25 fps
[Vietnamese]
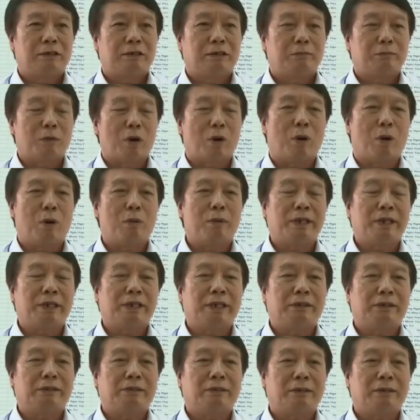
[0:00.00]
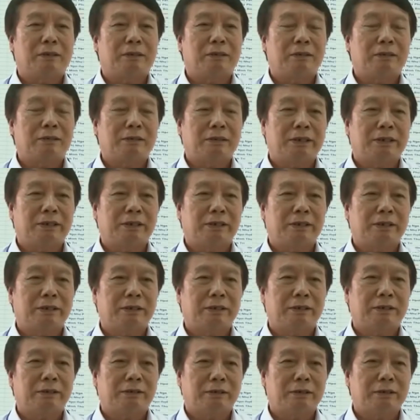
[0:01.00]
Bộ phải nên có cái, cái
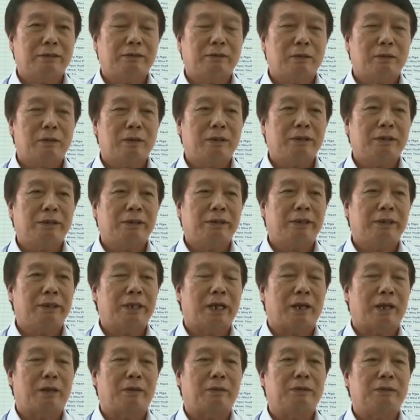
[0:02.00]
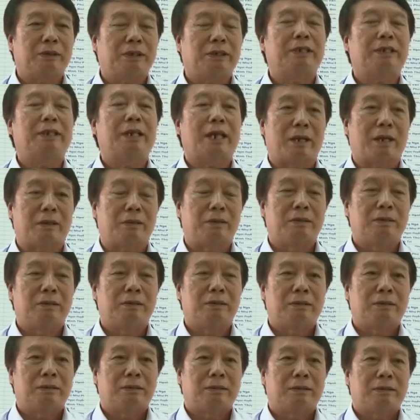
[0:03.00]
tính toán chỉ đạo như thế nào
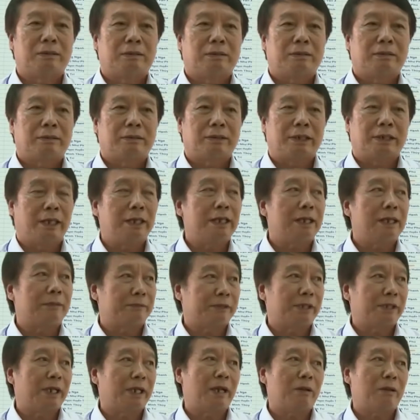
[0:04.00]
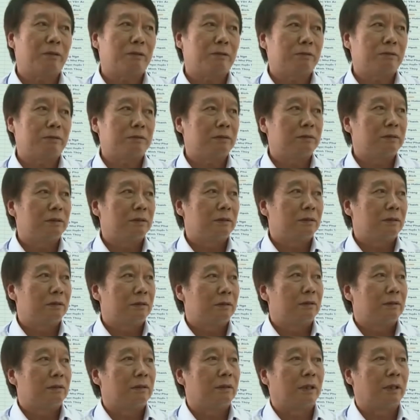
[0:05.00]
để làm sao
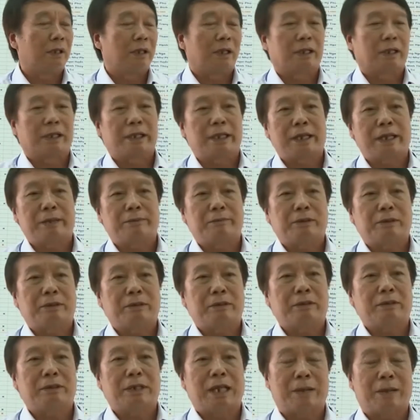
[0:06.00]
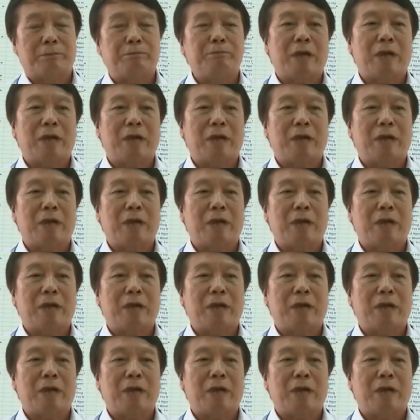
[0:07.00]
à, các em nó đảm